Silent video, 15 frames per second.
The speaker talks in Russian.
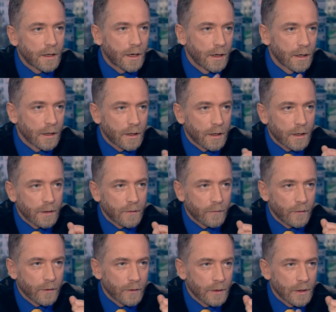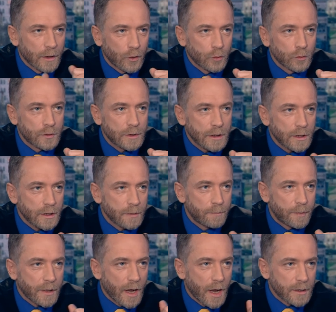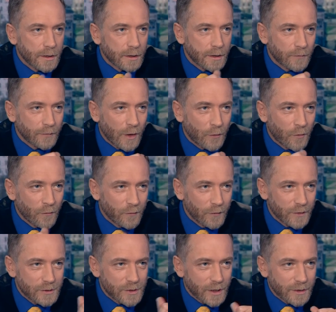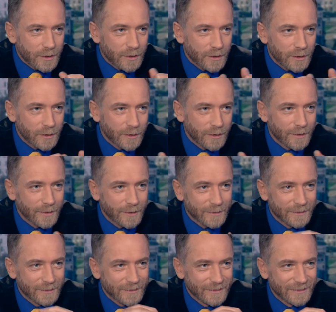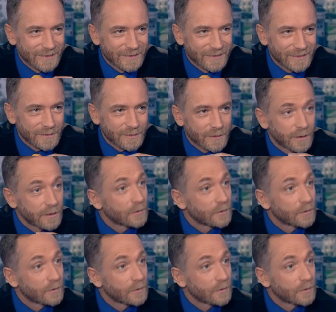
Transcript: э, кнуты и пряники, в каком виде они? У меня только пряники.